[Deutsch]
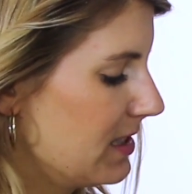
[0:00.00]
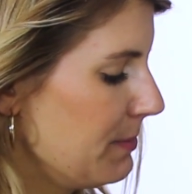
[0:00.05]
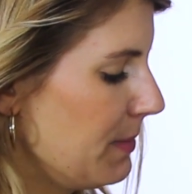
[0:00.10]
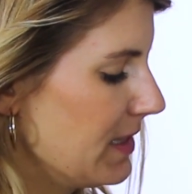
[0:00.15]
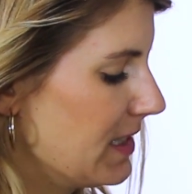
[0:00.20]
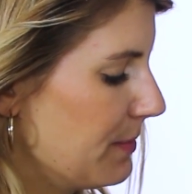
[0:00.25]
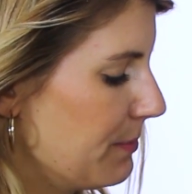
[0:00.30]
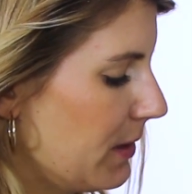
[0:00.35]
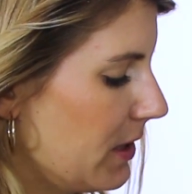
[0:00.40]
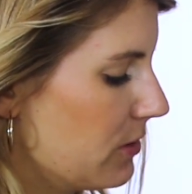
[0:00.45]

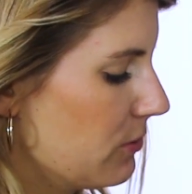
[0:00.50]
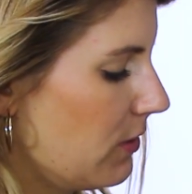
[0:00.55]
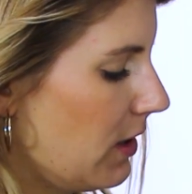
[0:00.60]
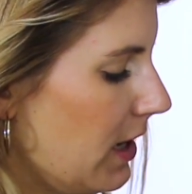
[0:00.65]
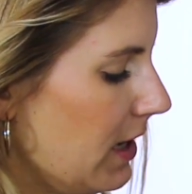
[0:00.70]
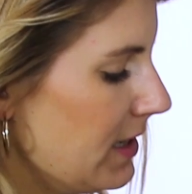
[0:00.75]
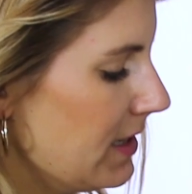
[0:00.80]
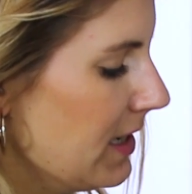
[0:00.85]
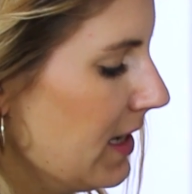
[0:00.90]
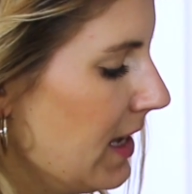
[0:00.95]
Zimmertemperatur
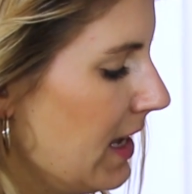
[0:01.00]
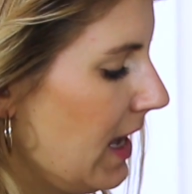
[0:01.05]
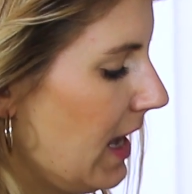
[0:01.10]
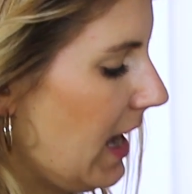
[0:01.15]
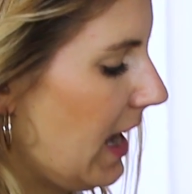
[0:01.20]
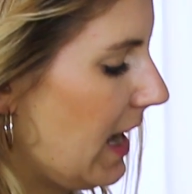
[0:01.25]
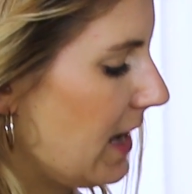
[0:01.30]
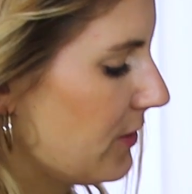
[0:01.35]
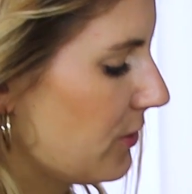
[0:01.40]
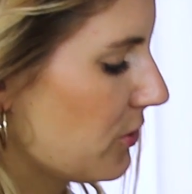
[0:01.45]
hat,
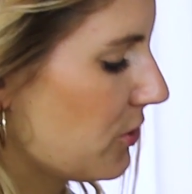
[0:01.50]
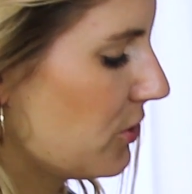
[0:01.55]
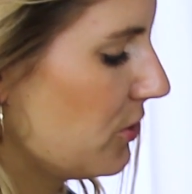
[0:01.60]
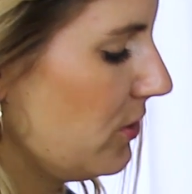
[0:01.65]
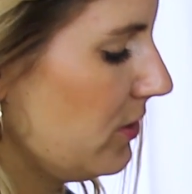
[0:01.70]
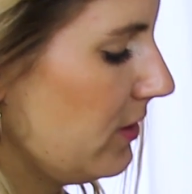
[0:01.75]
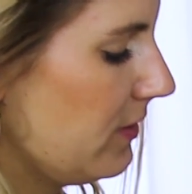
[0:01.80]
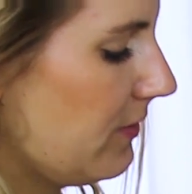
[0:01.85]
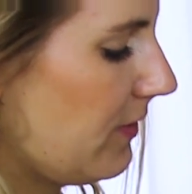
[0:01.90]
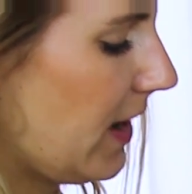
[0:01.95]
also
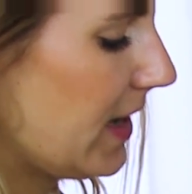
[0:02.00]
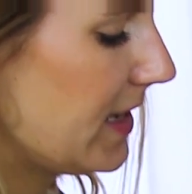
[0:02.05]
schön